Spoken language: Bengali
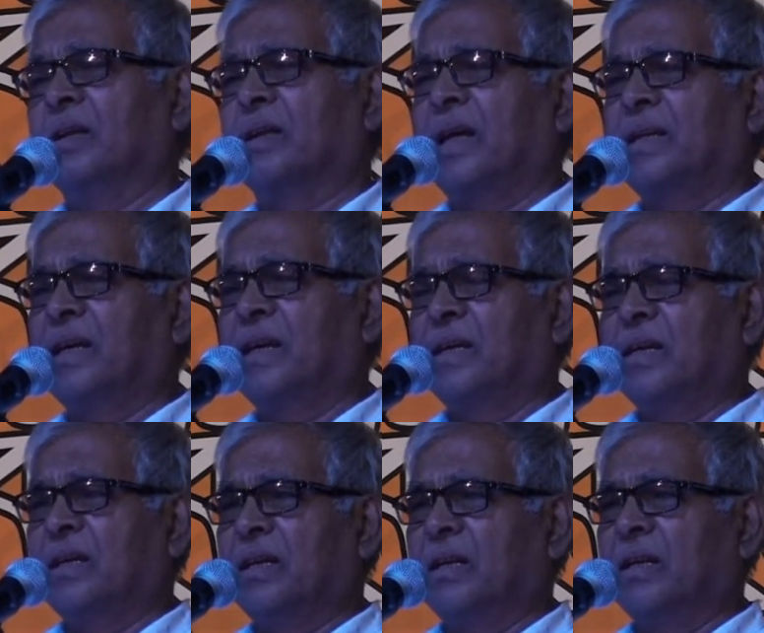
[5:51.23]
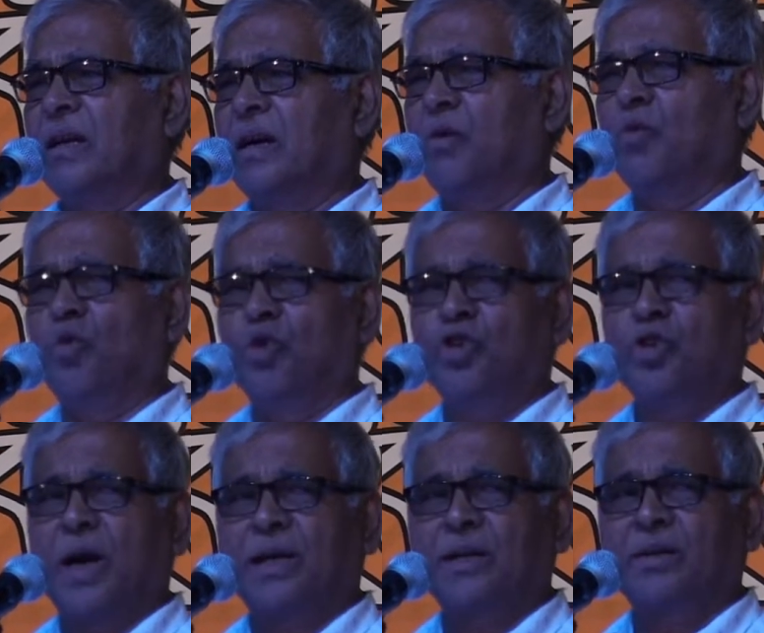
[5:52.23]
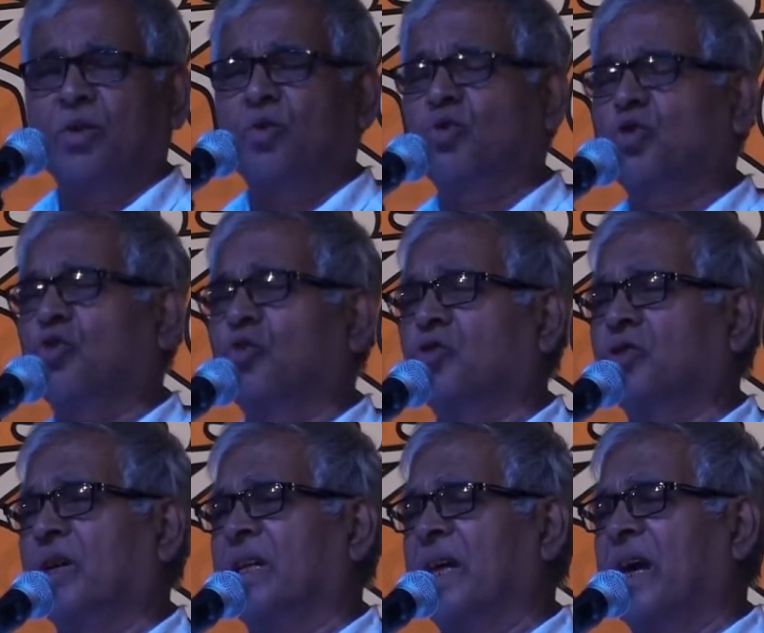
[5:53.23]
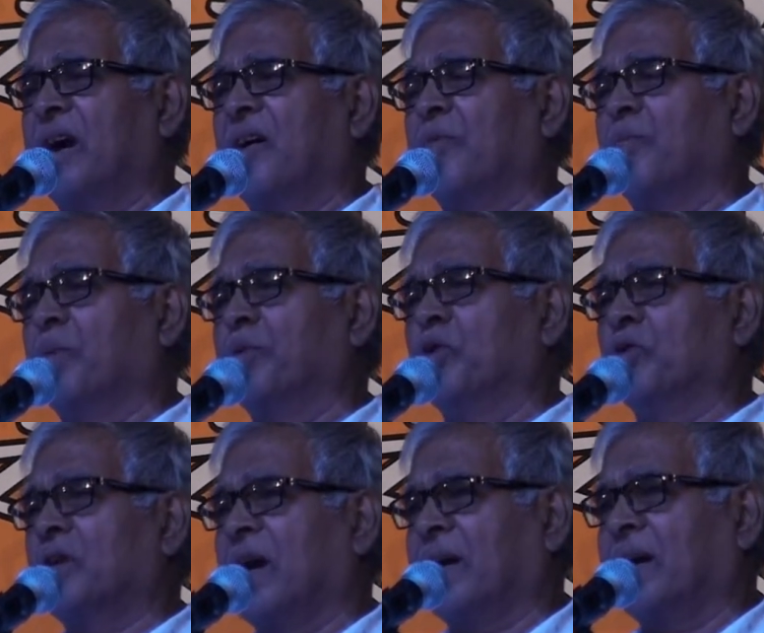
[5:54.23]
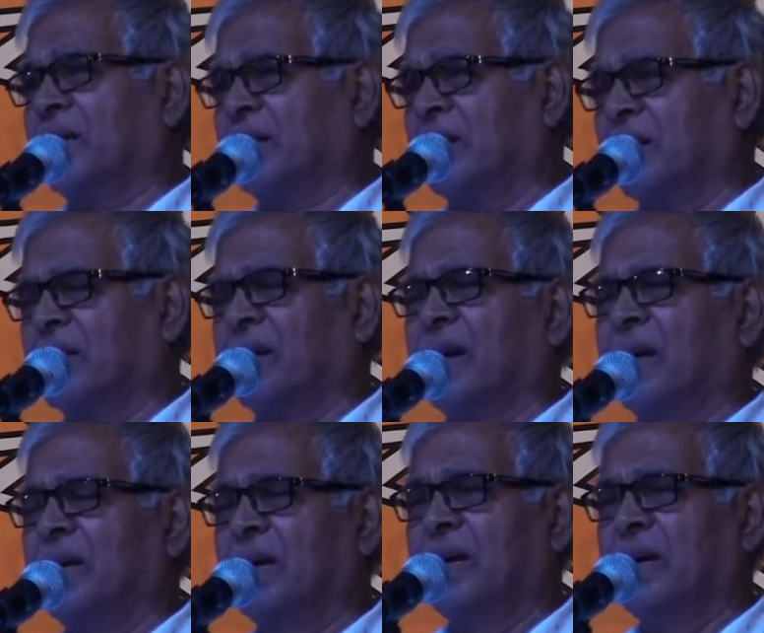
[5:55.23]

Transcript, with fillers: তাদের উনিশশো আটাত্তর উনসত্তর সালে দেয়া বিভিন্ন সাক্ষাৎকার থেকেই